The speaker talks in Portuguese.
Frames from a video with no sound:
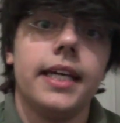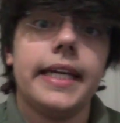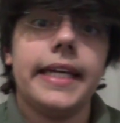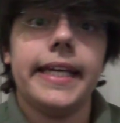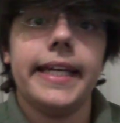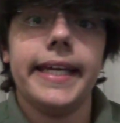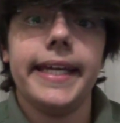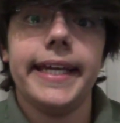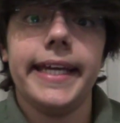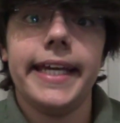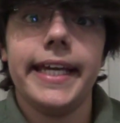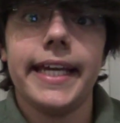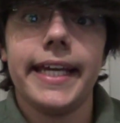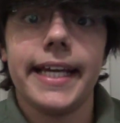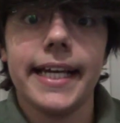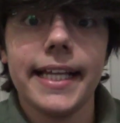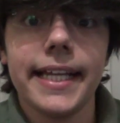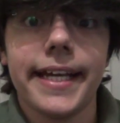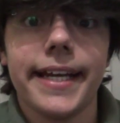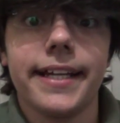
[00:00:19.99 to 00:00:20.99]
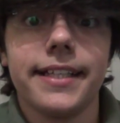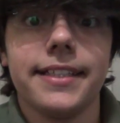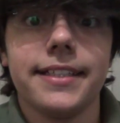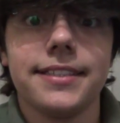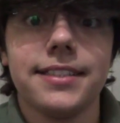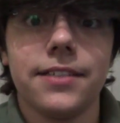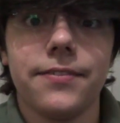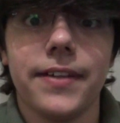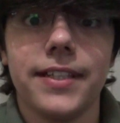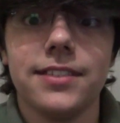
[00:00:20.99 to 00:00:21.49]
E galera,
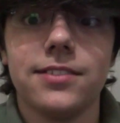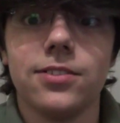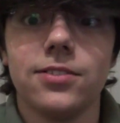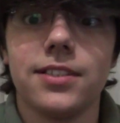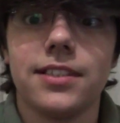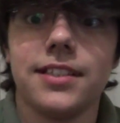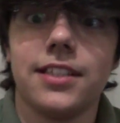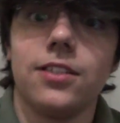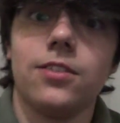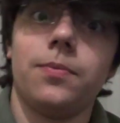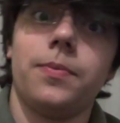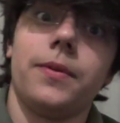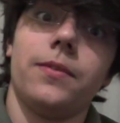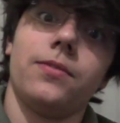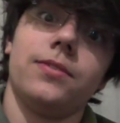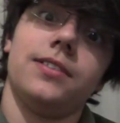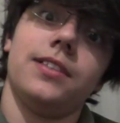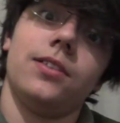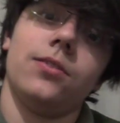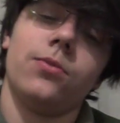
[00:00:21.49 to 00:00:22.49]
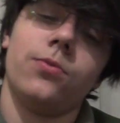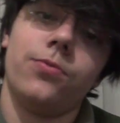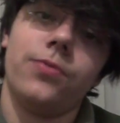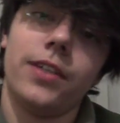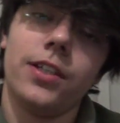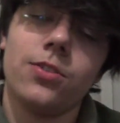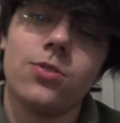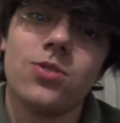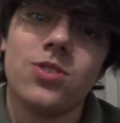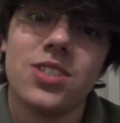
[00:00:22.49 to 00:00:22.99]
dessa vez estou trazendo pra vocês um
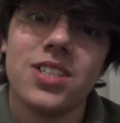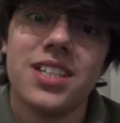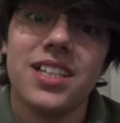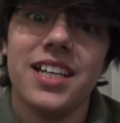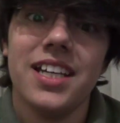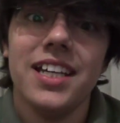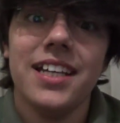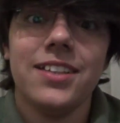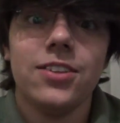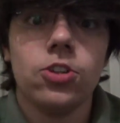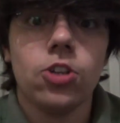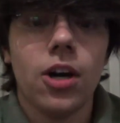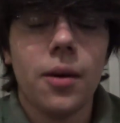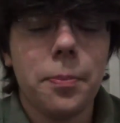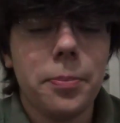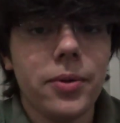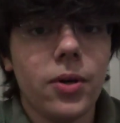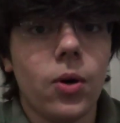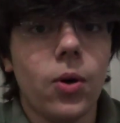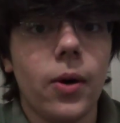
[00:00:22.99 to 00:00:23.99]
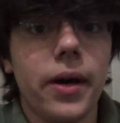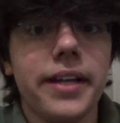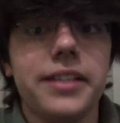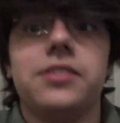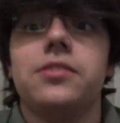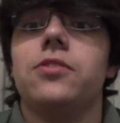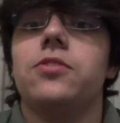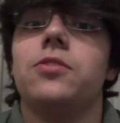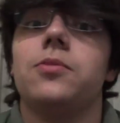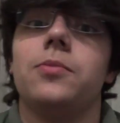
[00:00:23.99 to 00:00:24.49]
vídeo de top
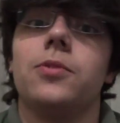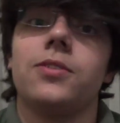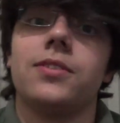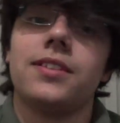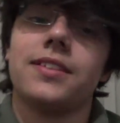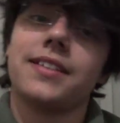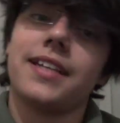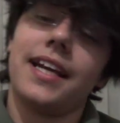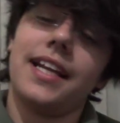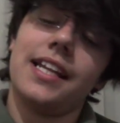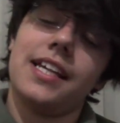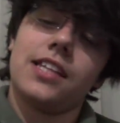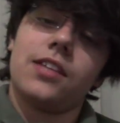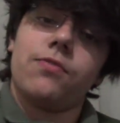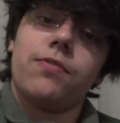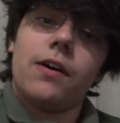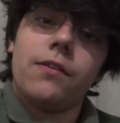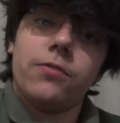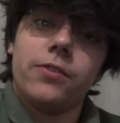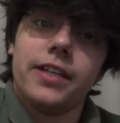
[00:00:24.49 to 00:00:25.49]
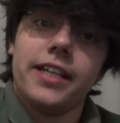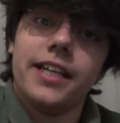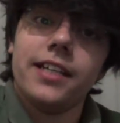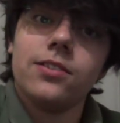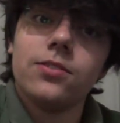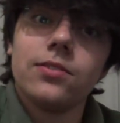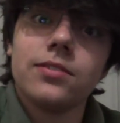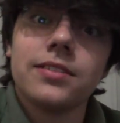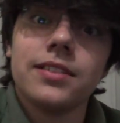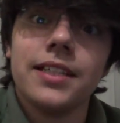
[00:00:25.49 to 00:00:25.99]
8 dos meus Skylanders
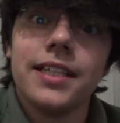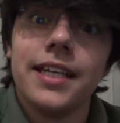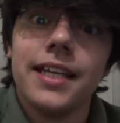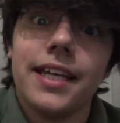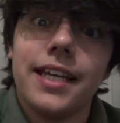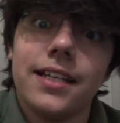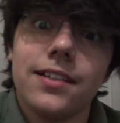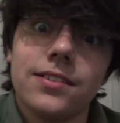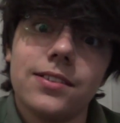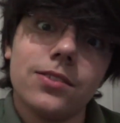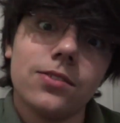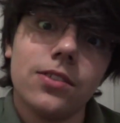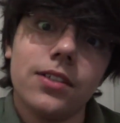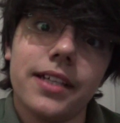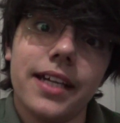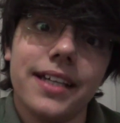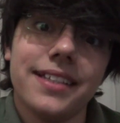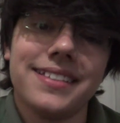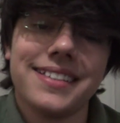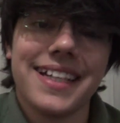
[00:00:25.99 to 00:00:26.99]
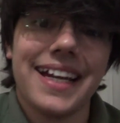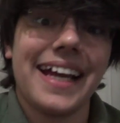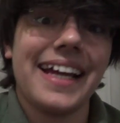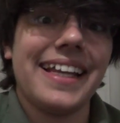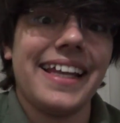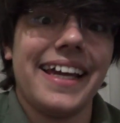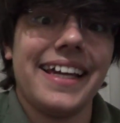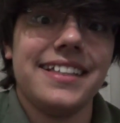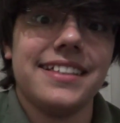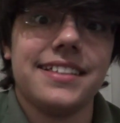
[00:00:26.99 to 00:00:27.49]
favoritos e não são qualquer
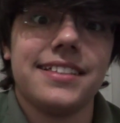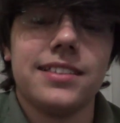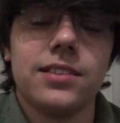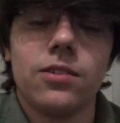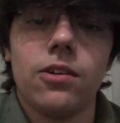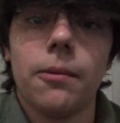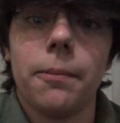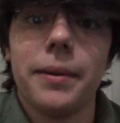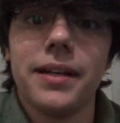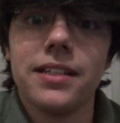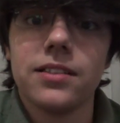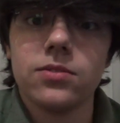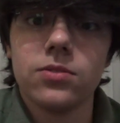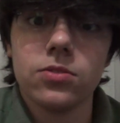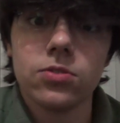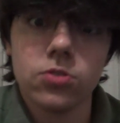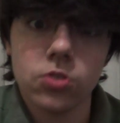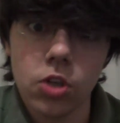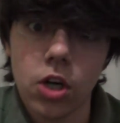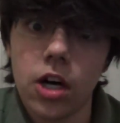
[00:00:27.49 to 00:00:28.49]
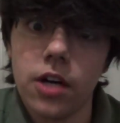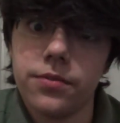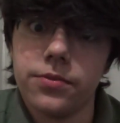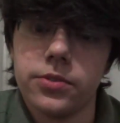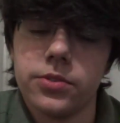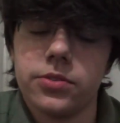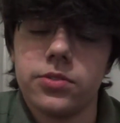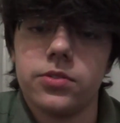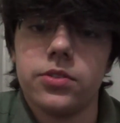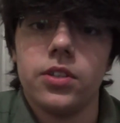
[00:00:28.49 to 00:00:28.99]
Skylander, são apenas os
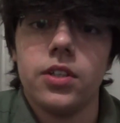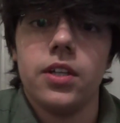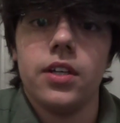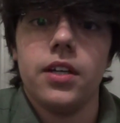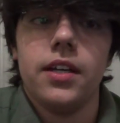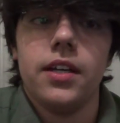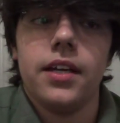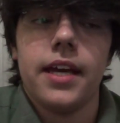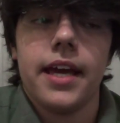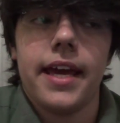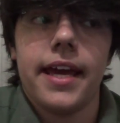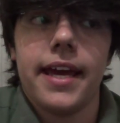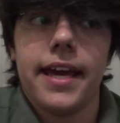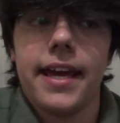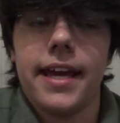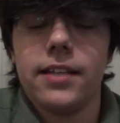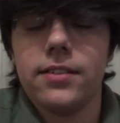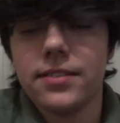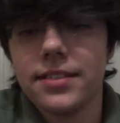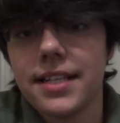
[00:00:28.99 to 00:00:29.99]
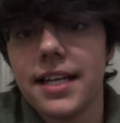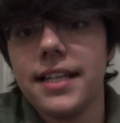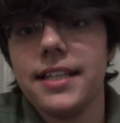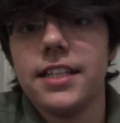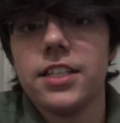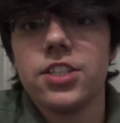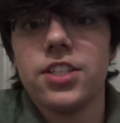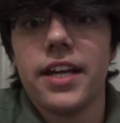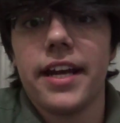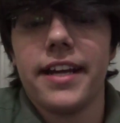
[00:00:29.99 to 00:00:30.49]
novos é, dos
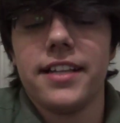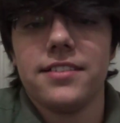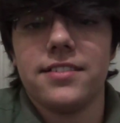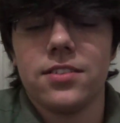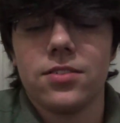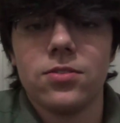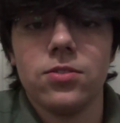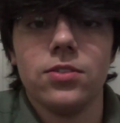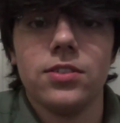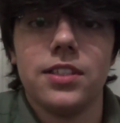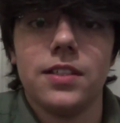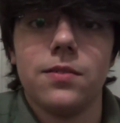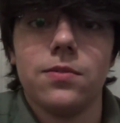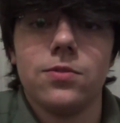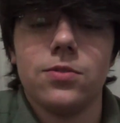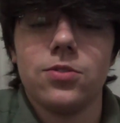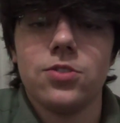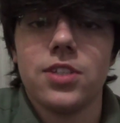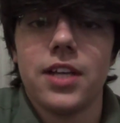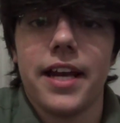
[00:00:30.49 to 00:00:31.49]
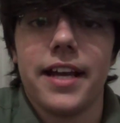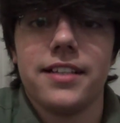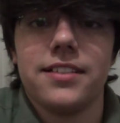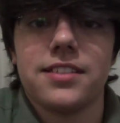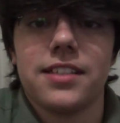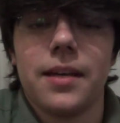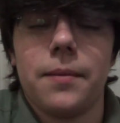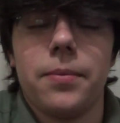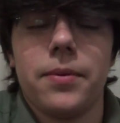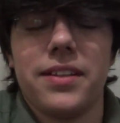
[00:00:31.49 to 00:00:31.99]
Canadian Giants, exclusivo dos
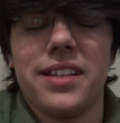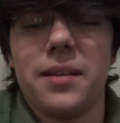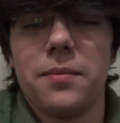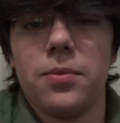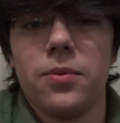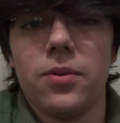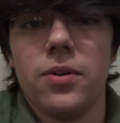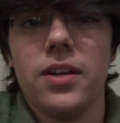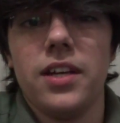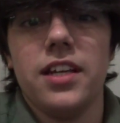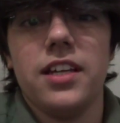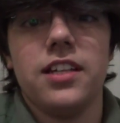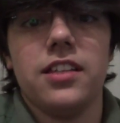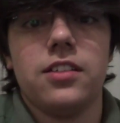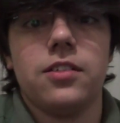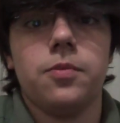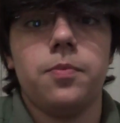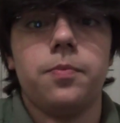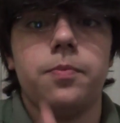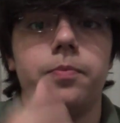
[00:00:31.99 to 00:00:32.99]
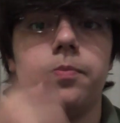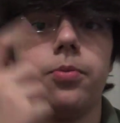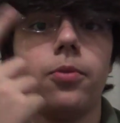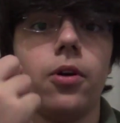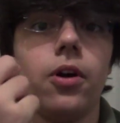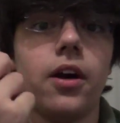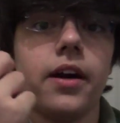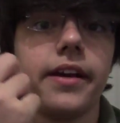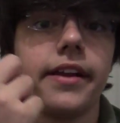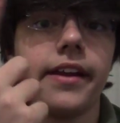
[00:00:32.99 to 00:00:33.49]
Giants, que é, por exemplo,
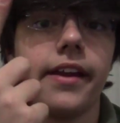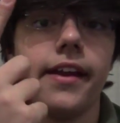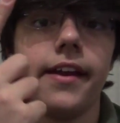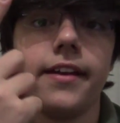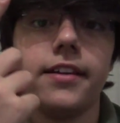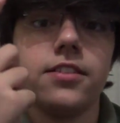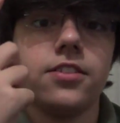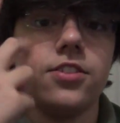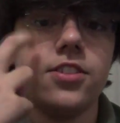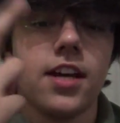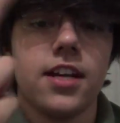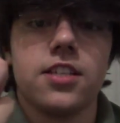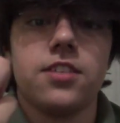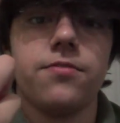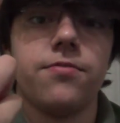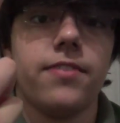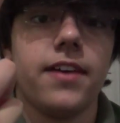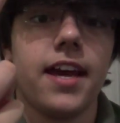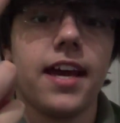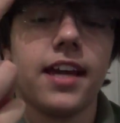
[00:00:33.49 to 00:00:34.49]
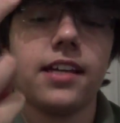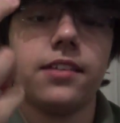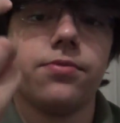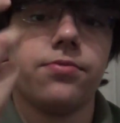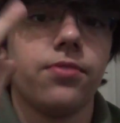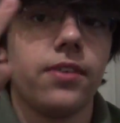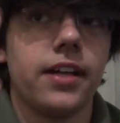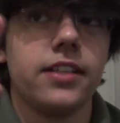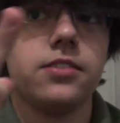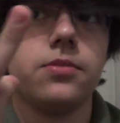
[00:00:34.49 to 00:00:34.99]
Sprocket, é, Jetvac,
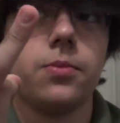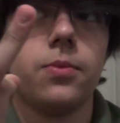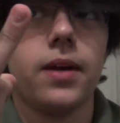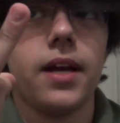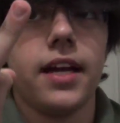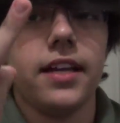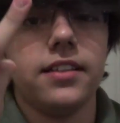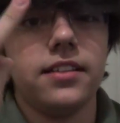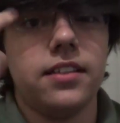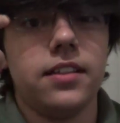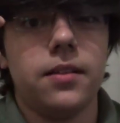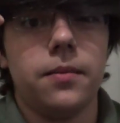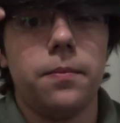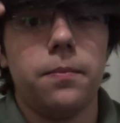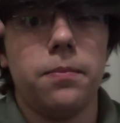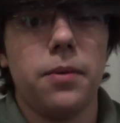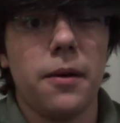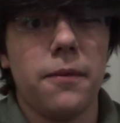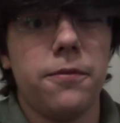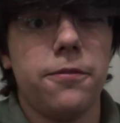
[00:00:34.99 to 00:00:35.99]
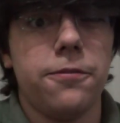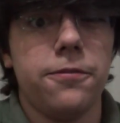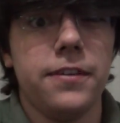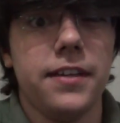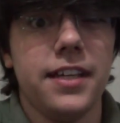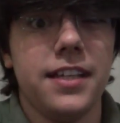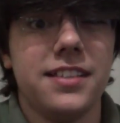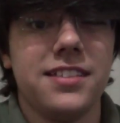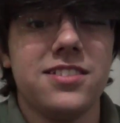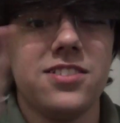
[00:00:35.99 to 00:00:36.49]
Fright Rider, Pop
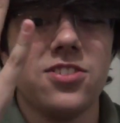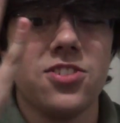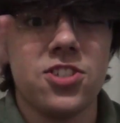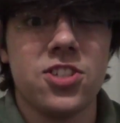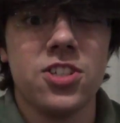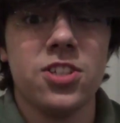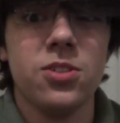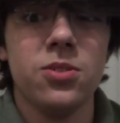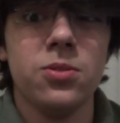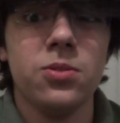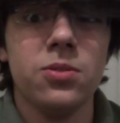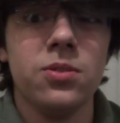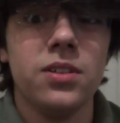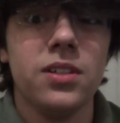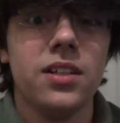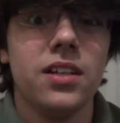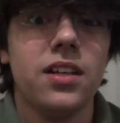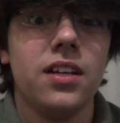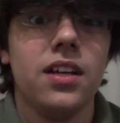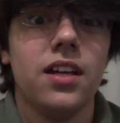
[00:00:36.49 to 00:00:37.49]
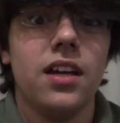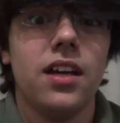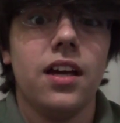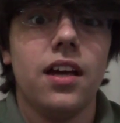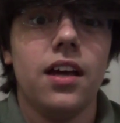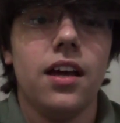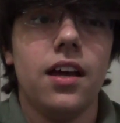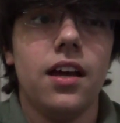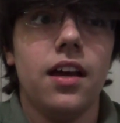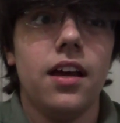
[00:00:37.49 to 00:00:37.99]
Fizz, Chill,
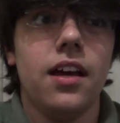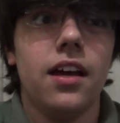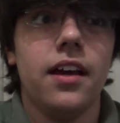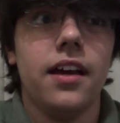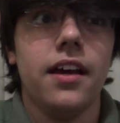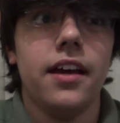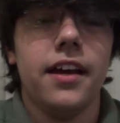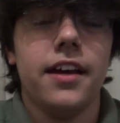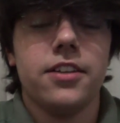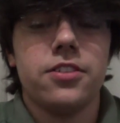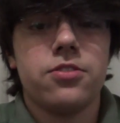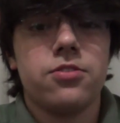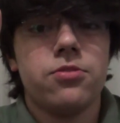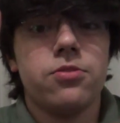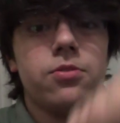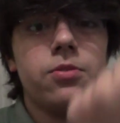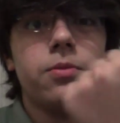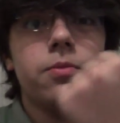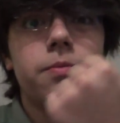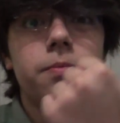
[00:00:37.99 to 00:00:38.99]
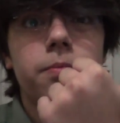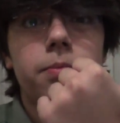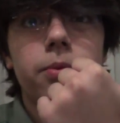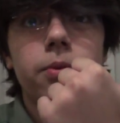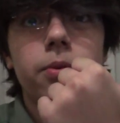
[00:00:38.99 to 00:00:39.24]
é, Shroom